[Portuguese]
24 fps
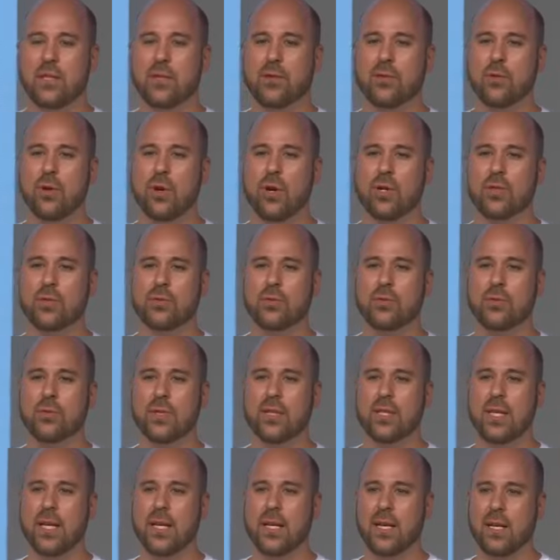
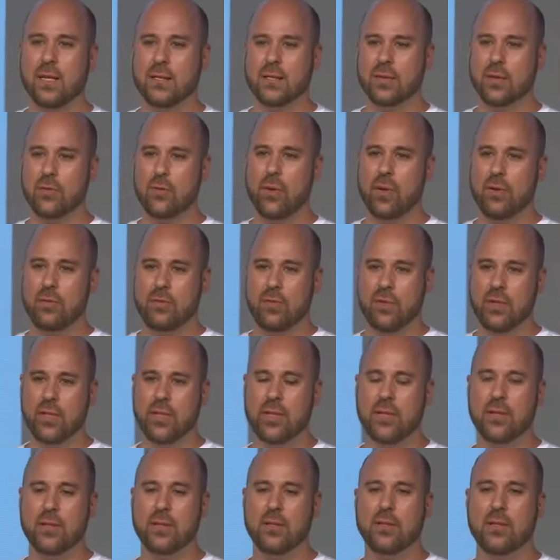nosso na relação com a
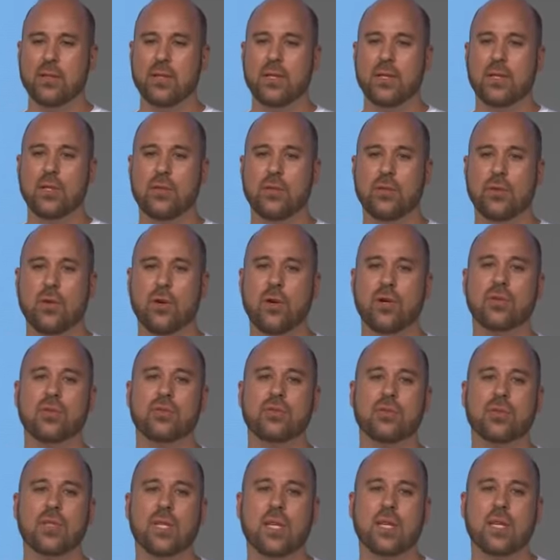vida
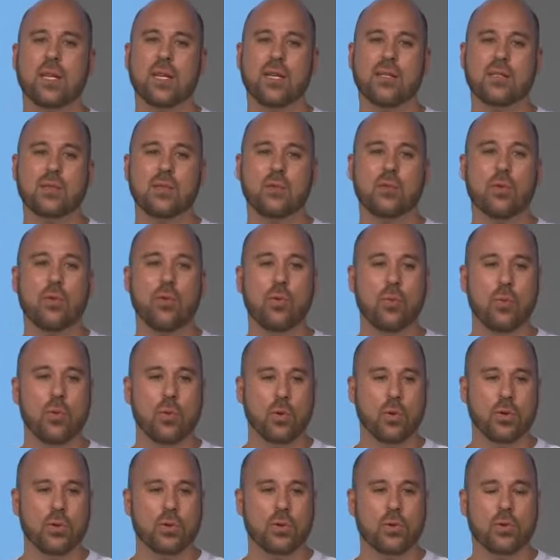nosso na relação com o
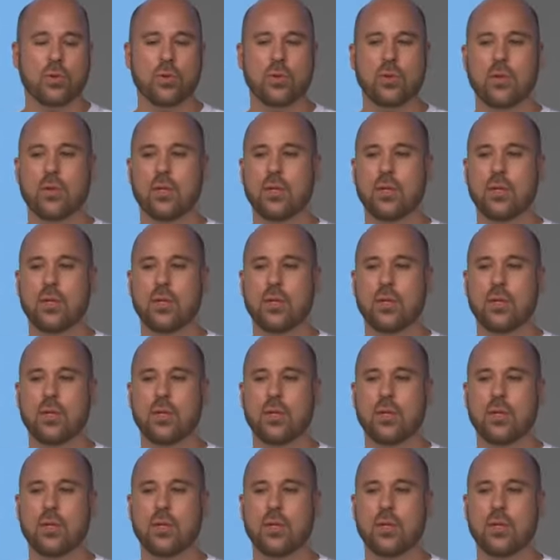outro,